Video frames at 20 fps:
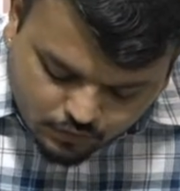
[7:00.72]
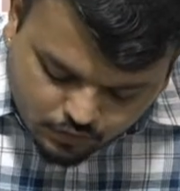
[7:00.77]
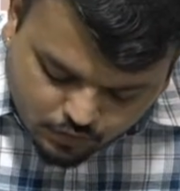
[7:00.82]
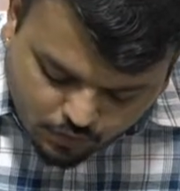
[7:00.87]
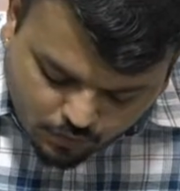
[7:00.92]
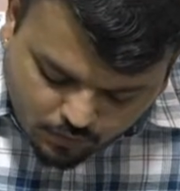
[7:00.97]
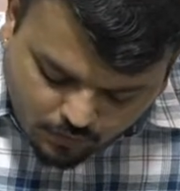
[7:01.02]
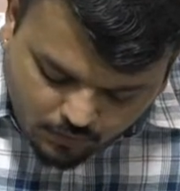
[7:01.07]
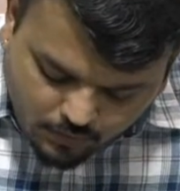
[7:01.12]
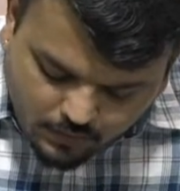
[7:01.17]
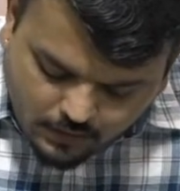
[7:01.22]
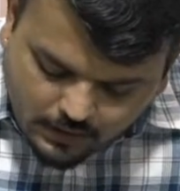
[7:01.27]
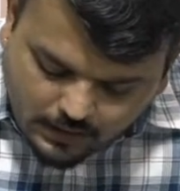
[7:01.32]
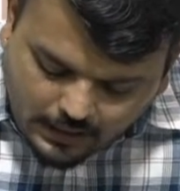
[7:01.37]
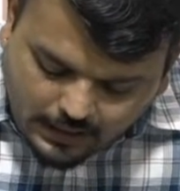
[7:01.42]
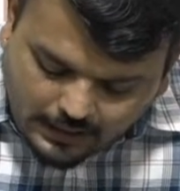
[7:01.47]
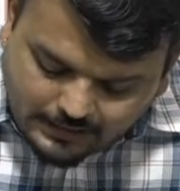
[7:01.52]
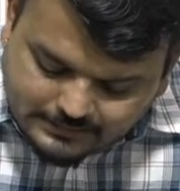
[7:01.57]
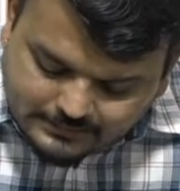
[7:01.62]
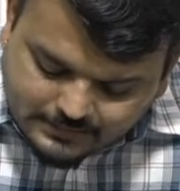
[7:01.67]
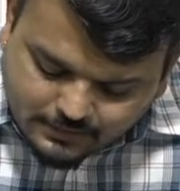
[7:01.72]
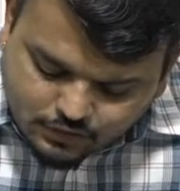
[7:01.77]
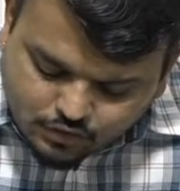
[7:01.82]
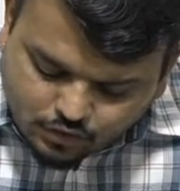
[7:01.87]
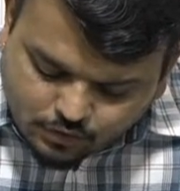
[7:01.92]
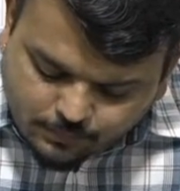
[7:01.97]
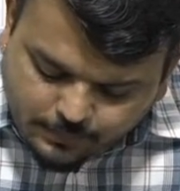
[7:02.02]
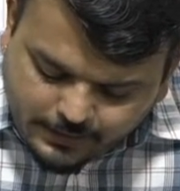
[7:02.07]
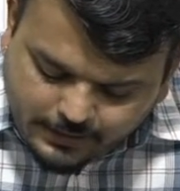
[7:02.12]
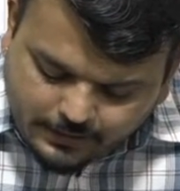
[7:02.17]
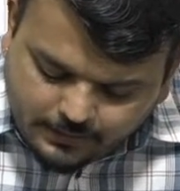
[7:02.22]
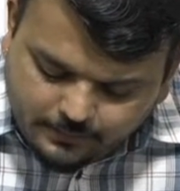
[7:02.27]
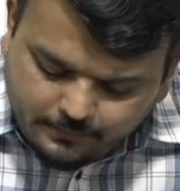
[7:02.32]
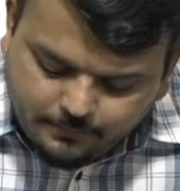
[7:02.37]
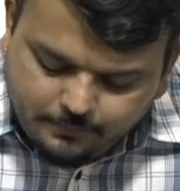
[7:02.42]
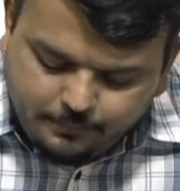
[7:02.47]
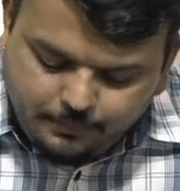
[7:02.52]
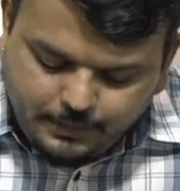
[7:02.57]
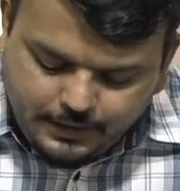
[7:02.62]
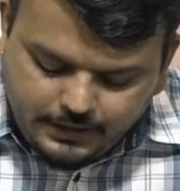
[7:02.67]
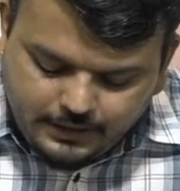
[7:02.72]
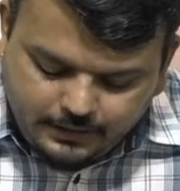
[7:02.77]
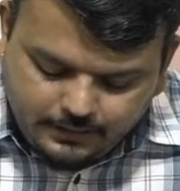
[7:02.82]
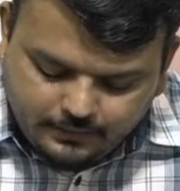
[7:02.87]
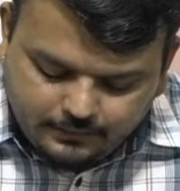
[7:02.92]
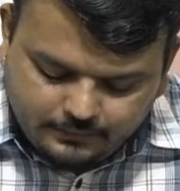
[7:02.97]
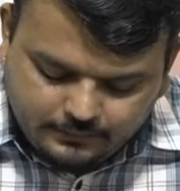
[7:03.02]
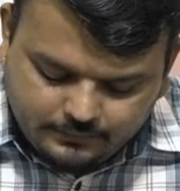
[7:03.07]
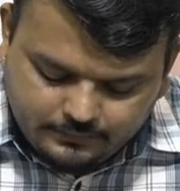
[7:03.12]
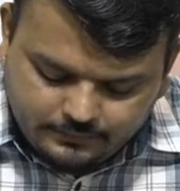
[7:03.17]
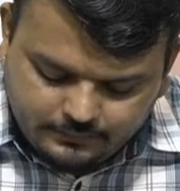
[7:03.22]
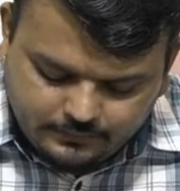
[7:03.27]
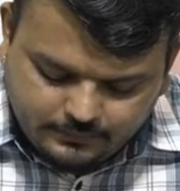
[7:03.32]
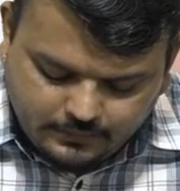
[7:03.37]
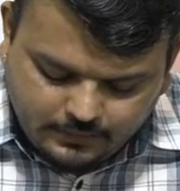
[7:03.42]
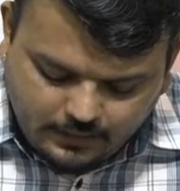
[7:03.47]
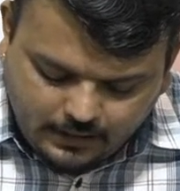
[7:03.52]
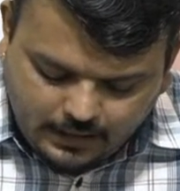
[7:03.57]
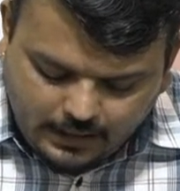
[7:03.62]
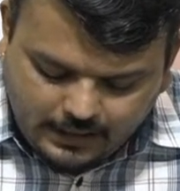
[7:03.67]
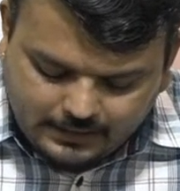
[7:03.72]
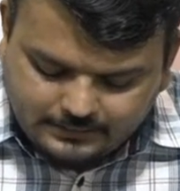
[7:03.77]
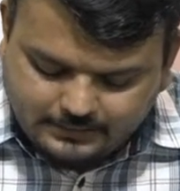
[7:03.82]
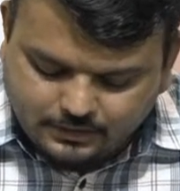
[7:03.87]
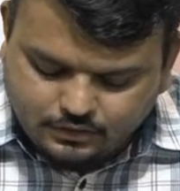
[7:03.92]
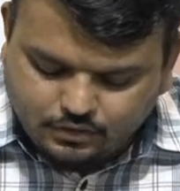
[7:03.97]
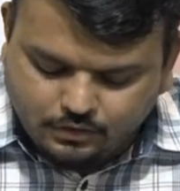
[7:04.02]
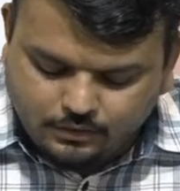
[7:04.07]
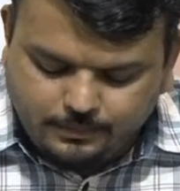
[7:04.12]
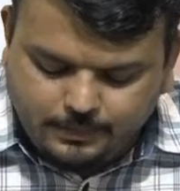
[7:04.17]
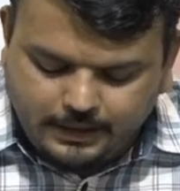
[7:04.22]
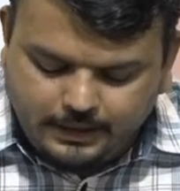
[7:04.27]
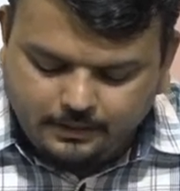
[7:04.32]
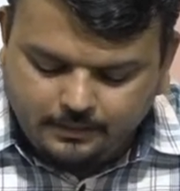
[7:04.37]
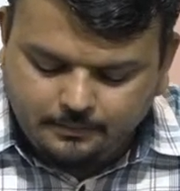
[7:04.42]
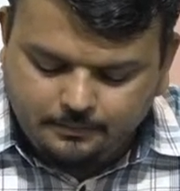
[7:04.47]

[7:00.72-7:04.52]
सो आंसर शुड बी बी आंसर शुड बी